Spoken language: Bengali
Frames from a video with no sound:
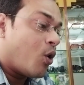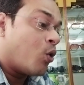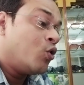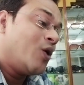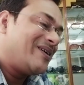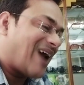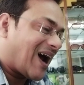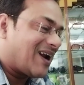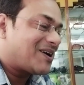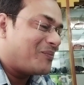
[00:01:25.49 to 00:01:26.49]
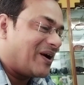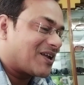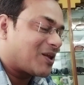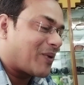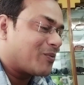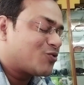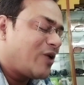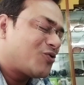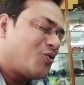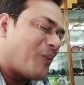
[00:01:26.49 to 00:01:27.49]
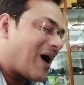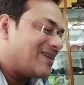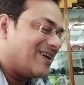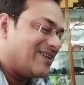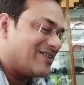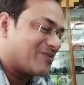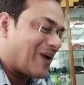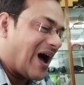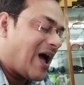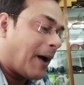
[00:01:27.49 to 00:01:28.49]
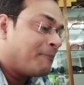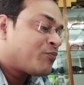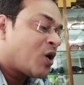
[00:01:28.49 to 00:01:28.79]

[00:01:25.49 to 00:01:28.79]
ওগুলো ওই টাগলাটা মেটাতে পারবে তুই একটু মানিয়ে নিস মা হ্যাঁ